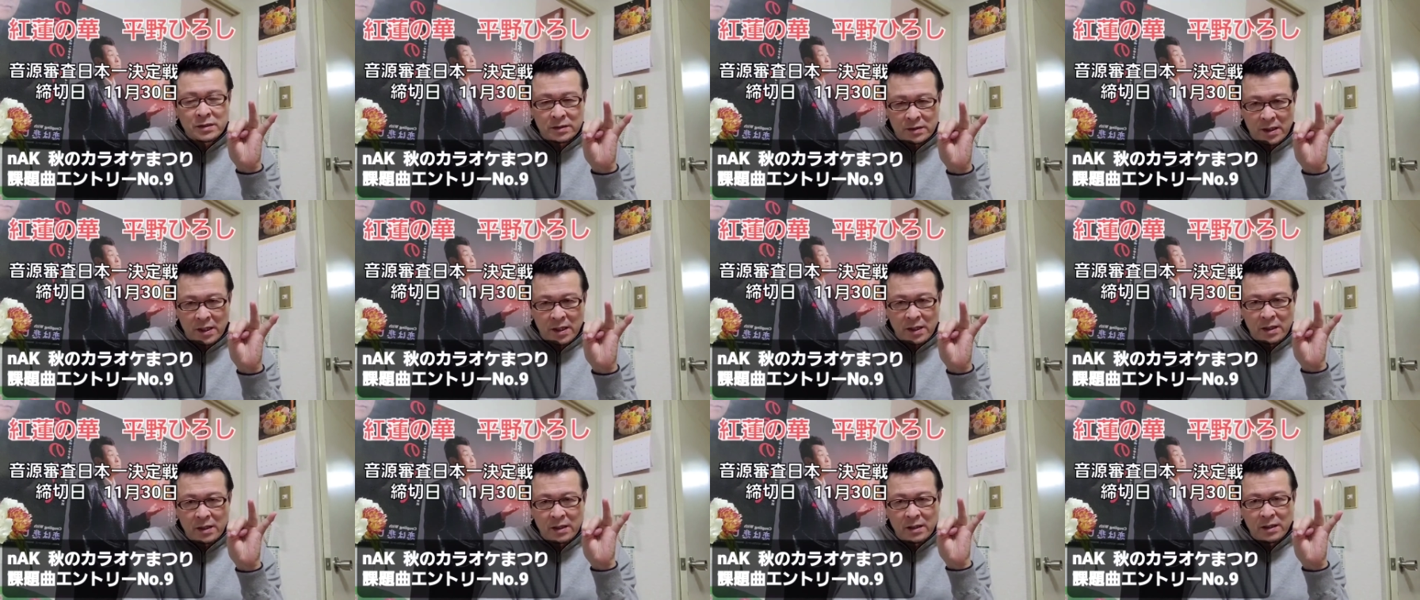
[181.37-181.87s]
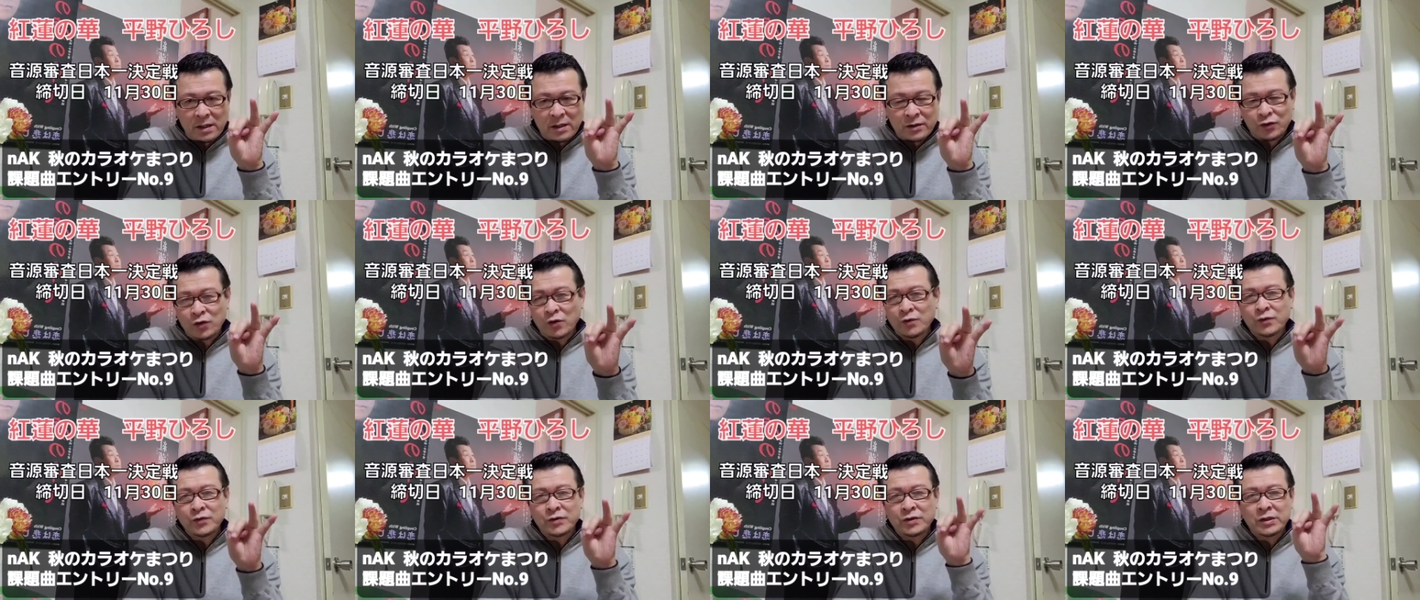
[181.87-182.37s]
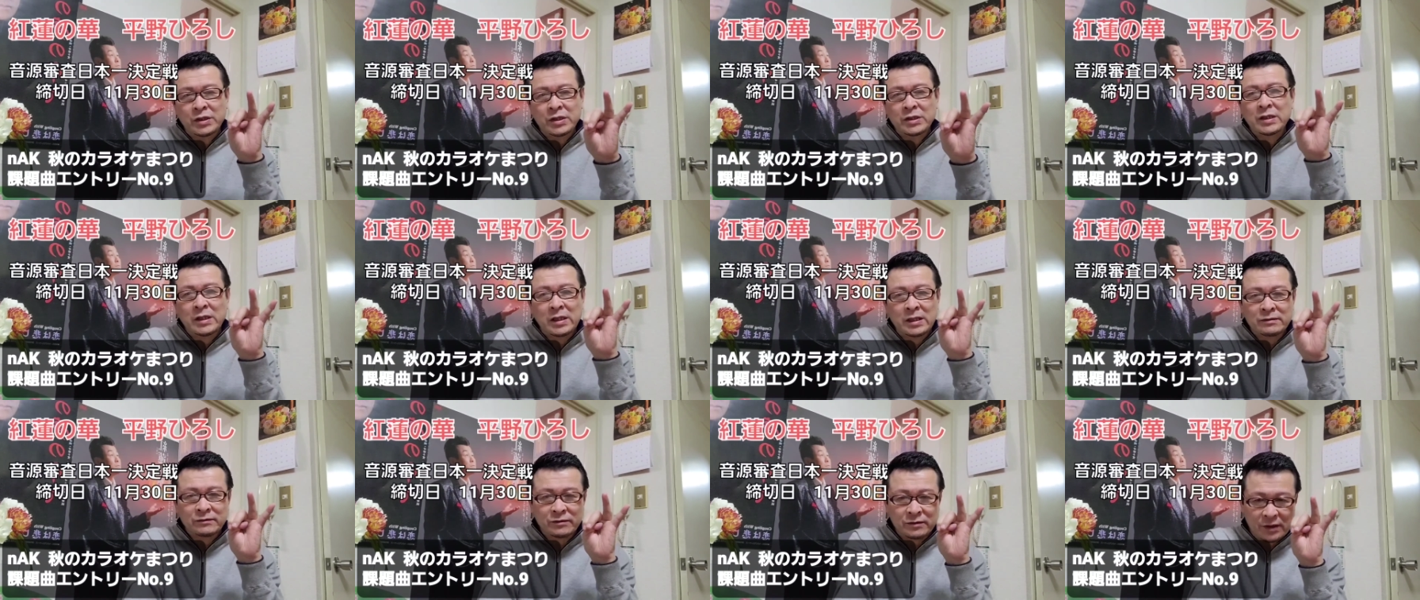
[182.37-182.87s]
ですね、送付してい
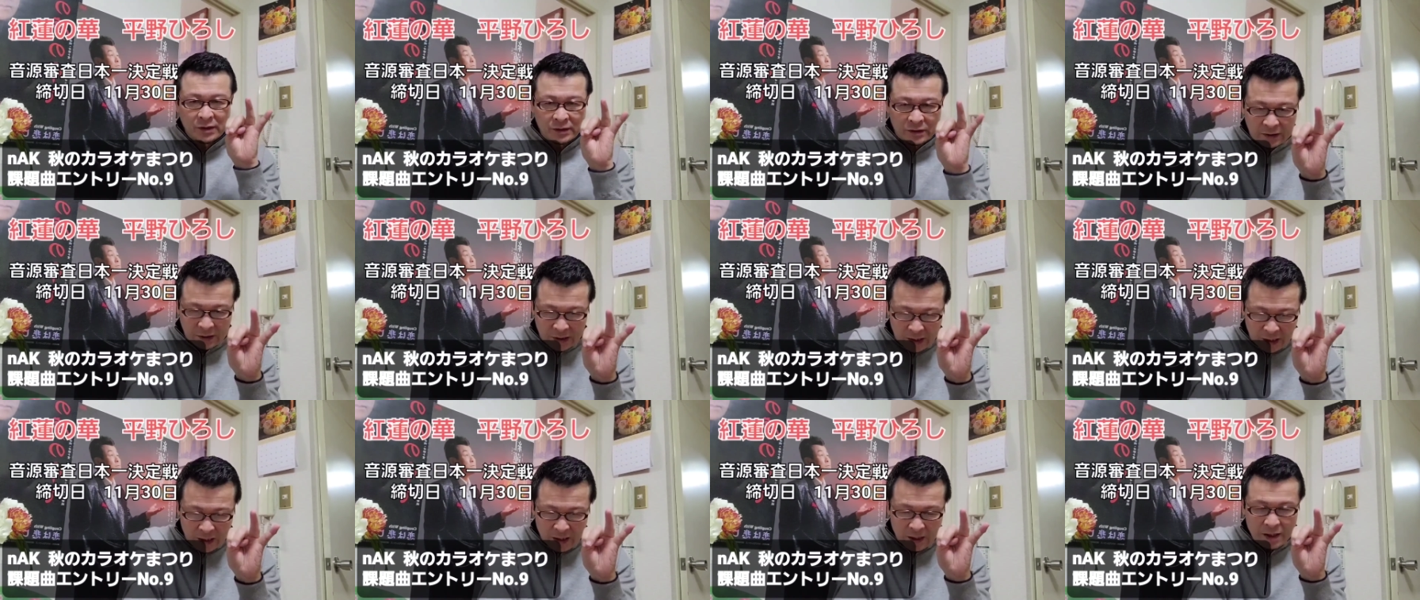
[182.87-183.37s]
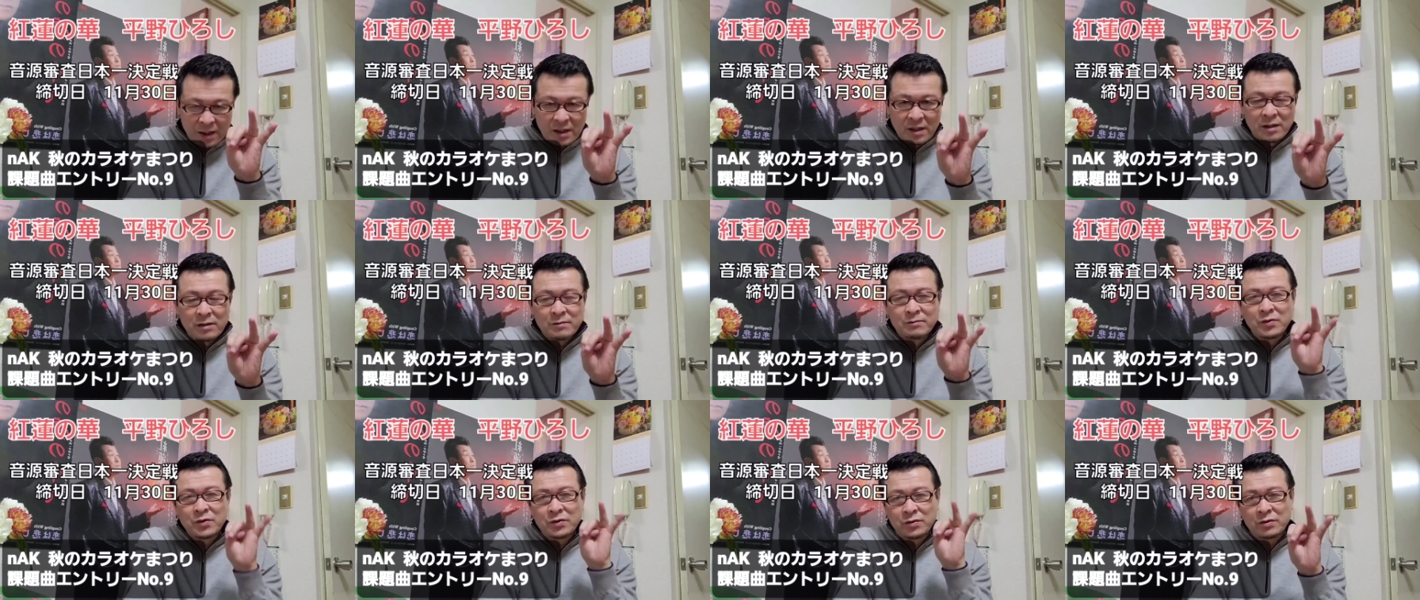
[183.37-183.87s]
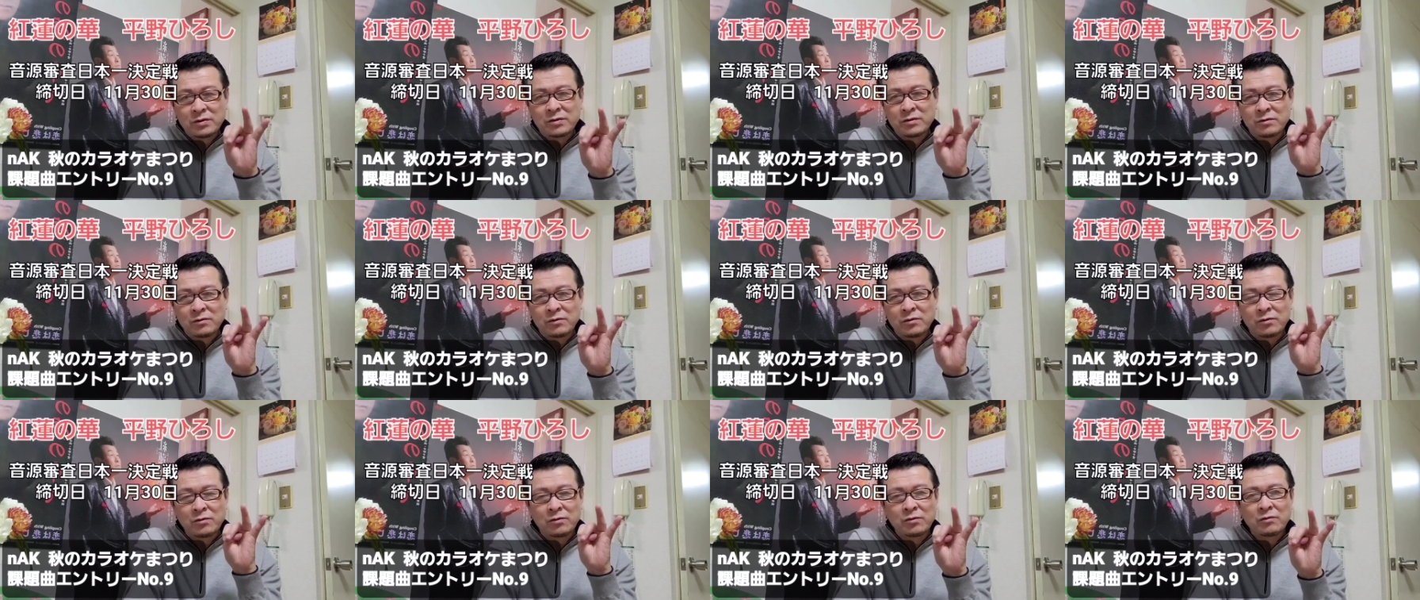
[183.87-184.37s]
ただくんですが、もう一つ
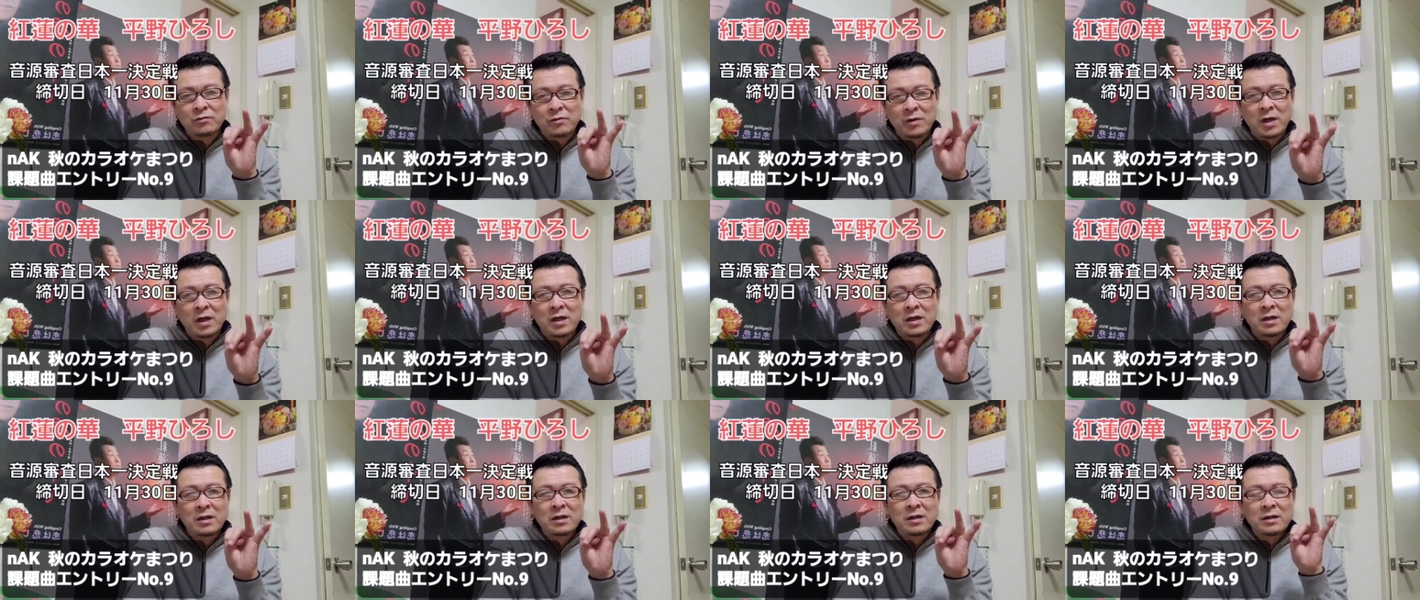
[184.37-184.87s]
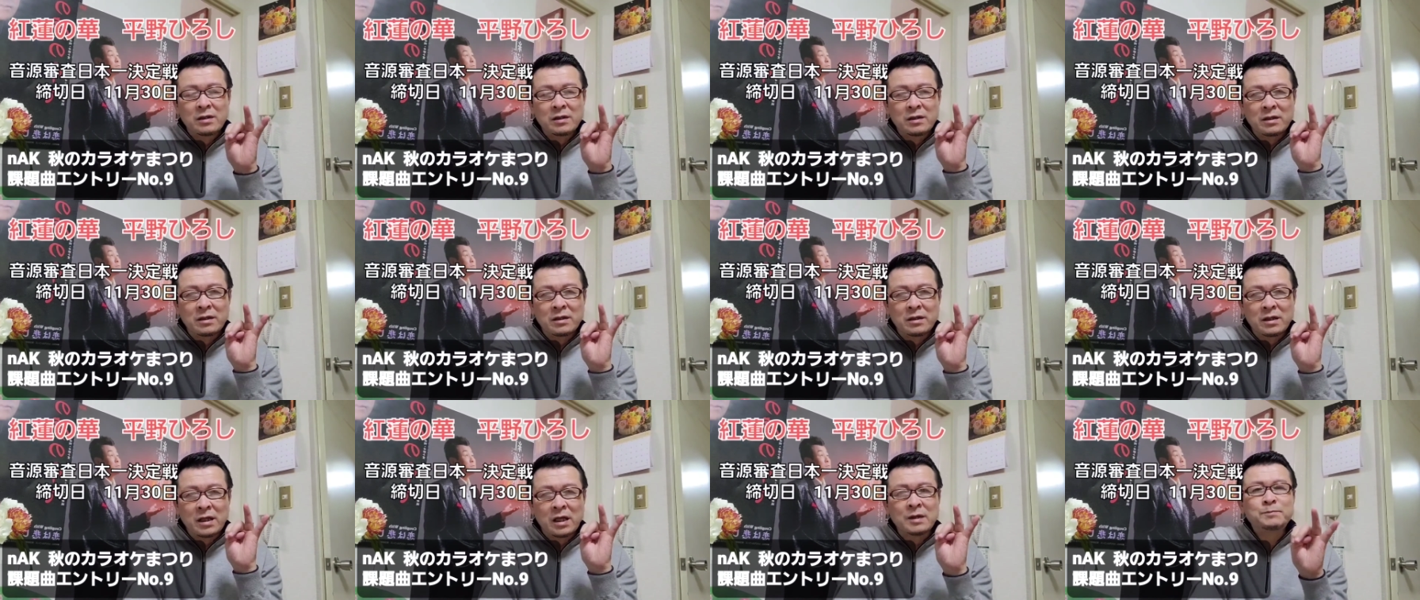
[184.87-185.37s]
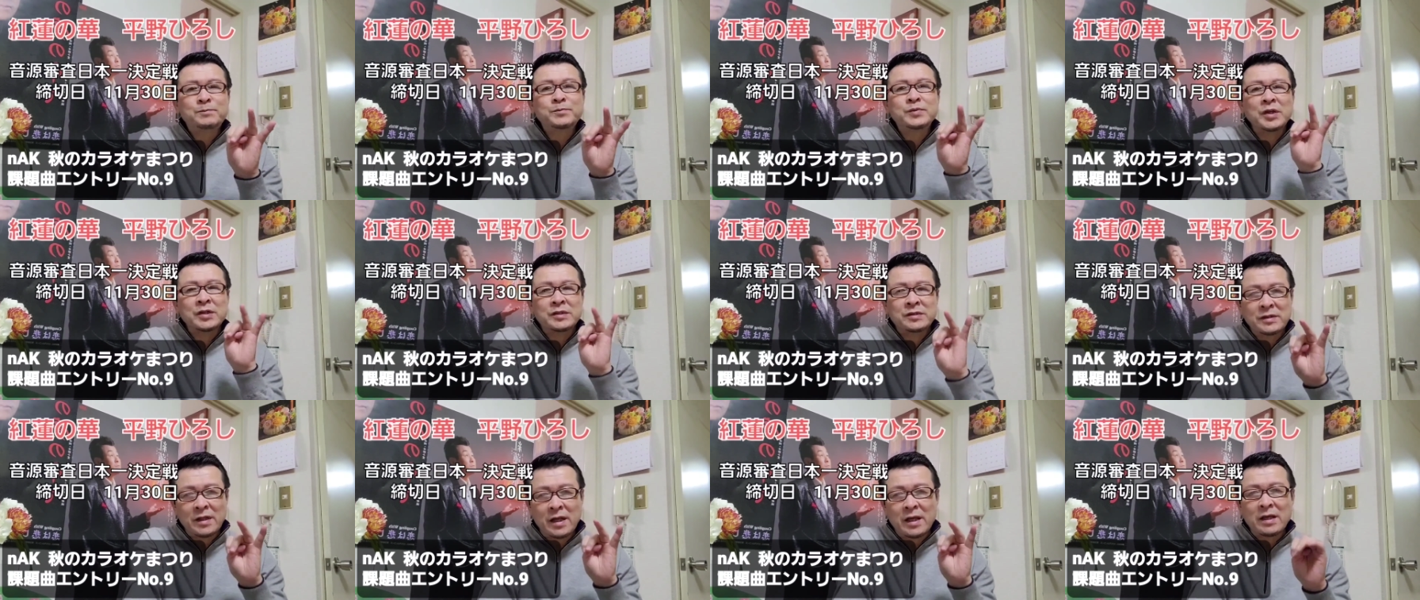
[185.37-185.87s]
の方法は、えー、アップ
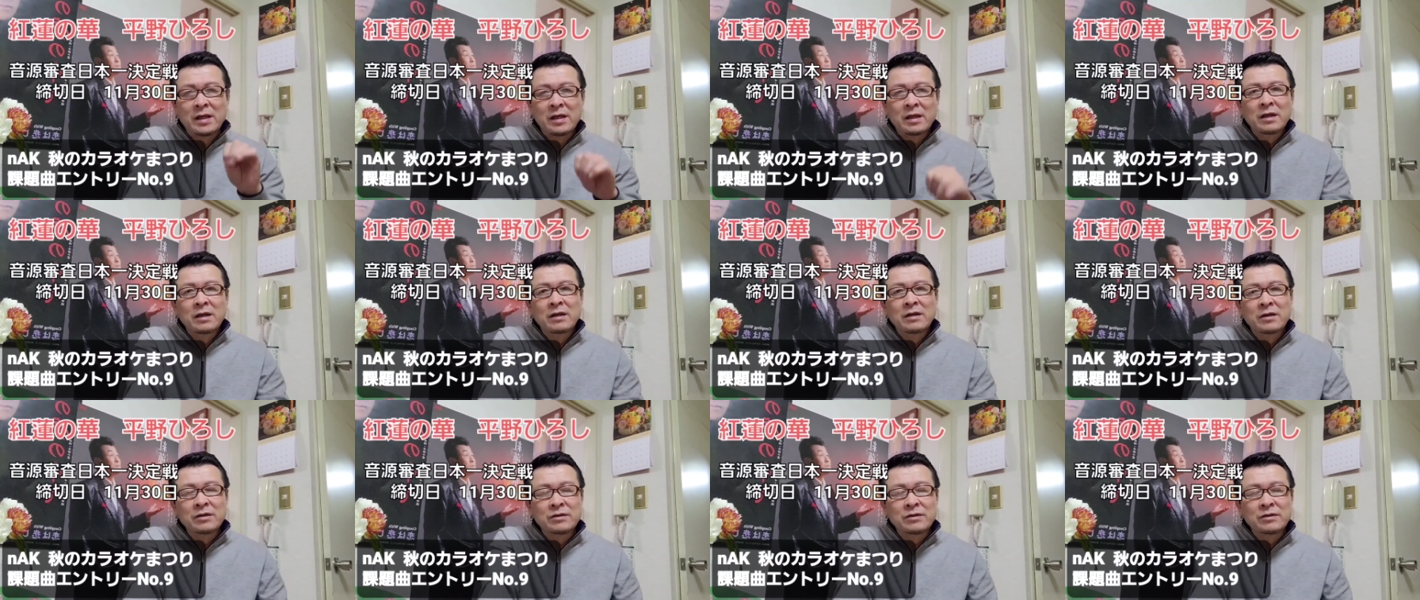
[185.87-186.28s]
ですね。